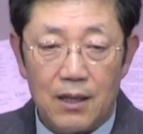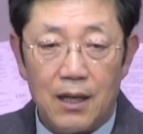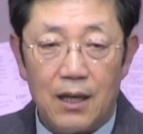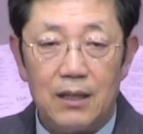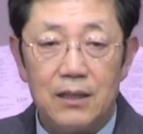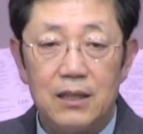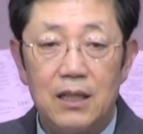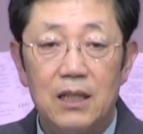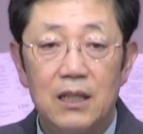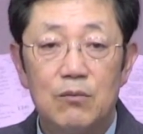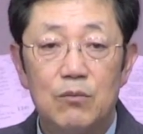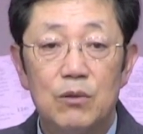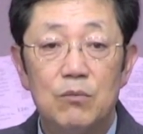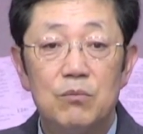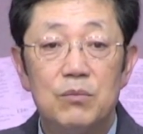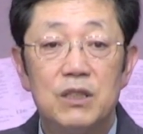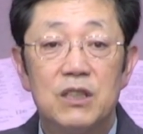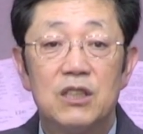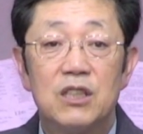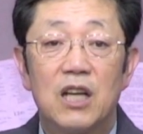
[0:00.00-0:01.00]
하나님을
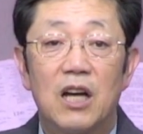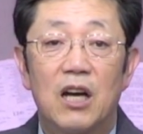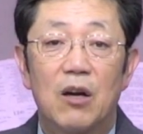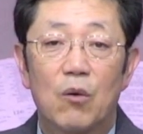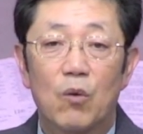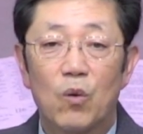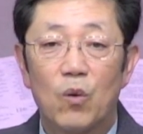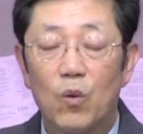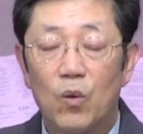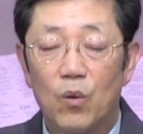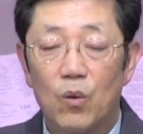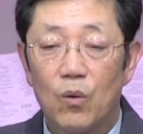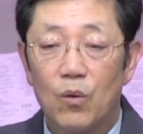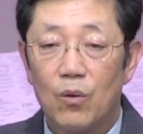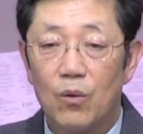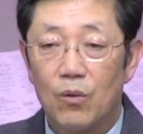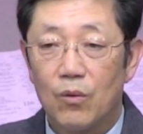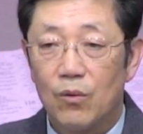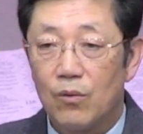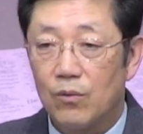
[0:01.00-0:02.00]
믿지 않고
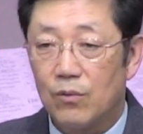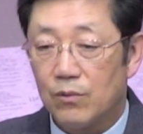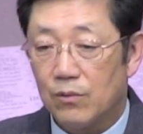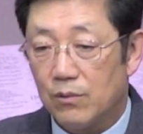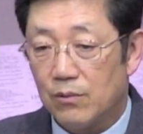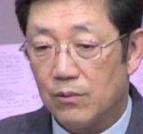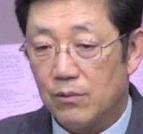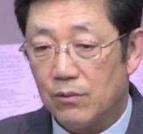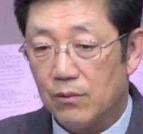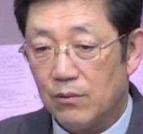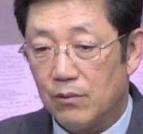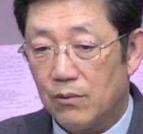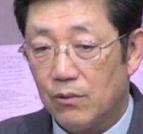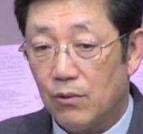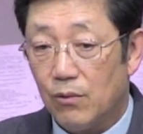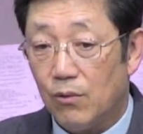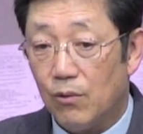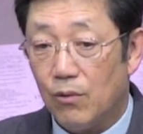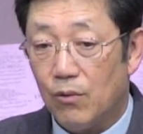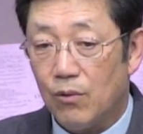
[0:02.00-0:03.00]

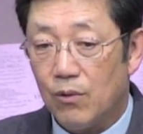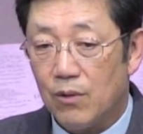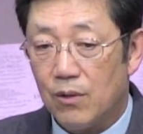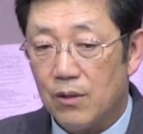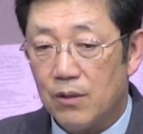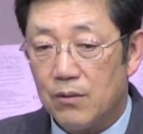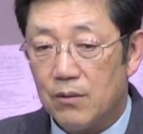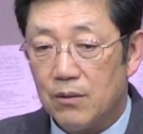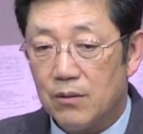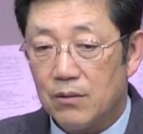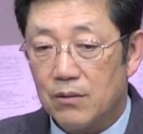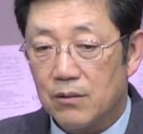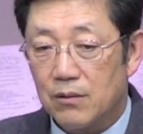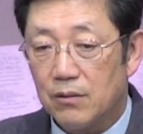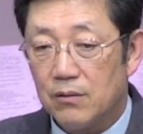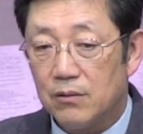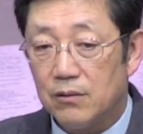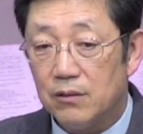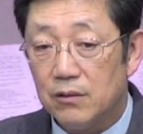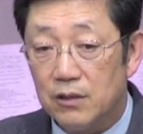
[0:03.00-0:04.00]
또그
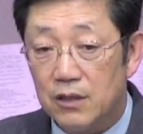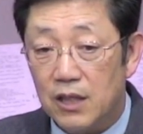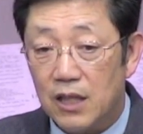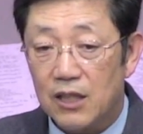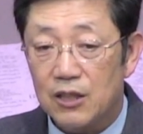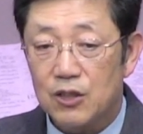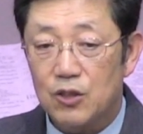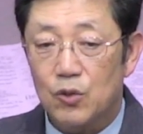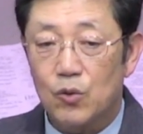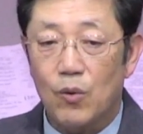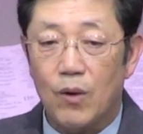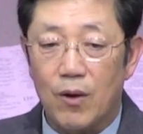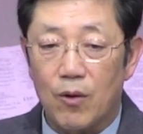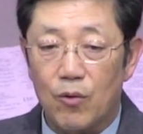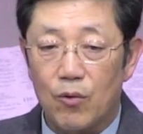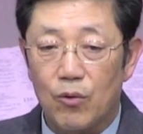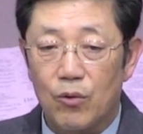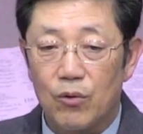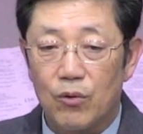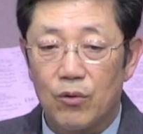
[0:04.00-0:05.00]
의지하지도
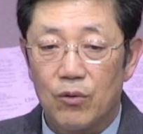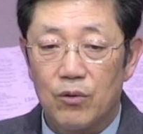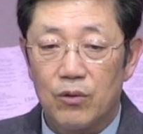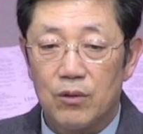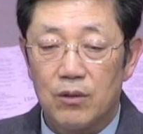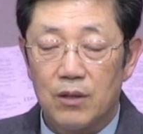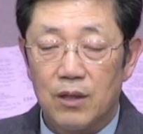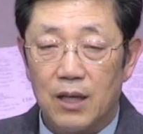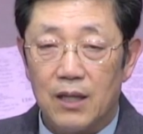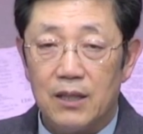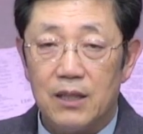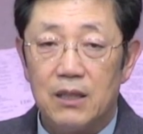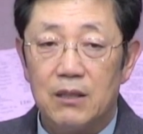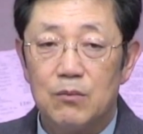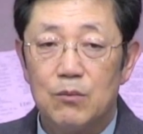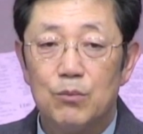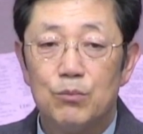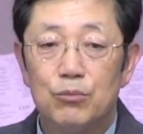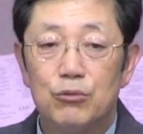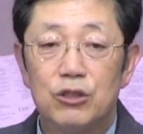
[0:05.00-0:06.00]
않고
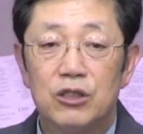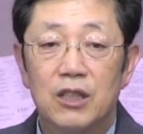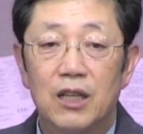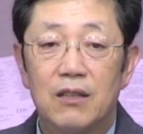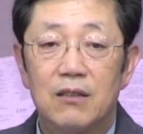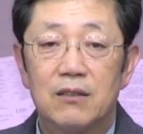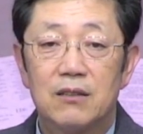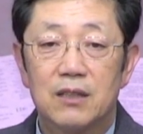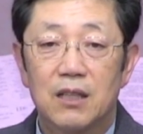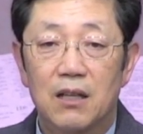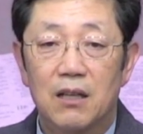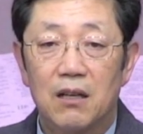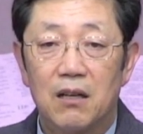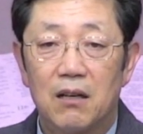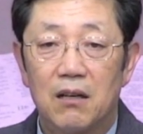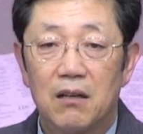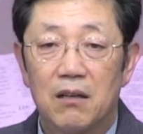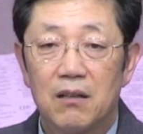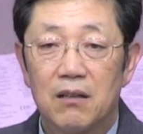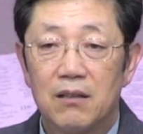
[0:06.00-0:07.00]
하나님을 무시하는 자가
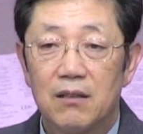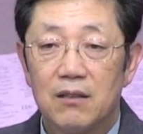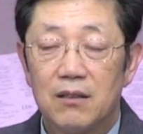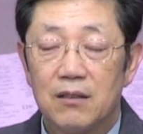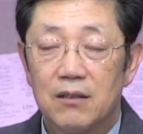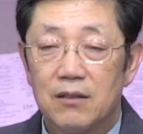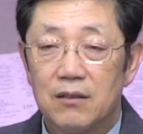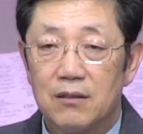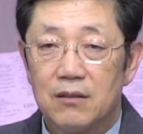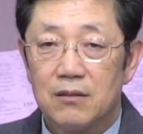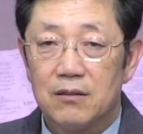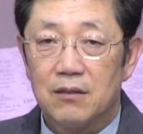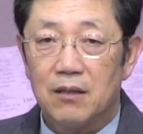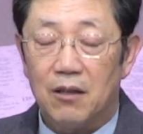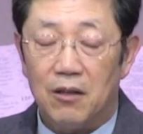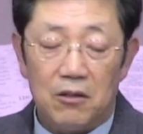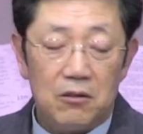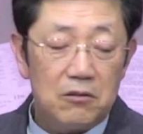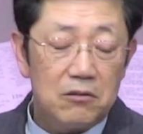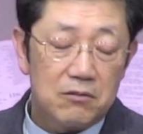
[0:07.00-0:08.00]

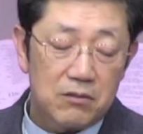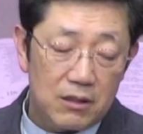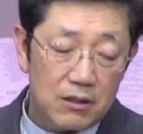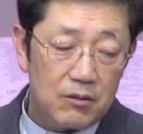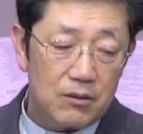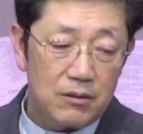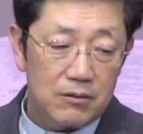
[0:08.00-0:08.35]
아 그래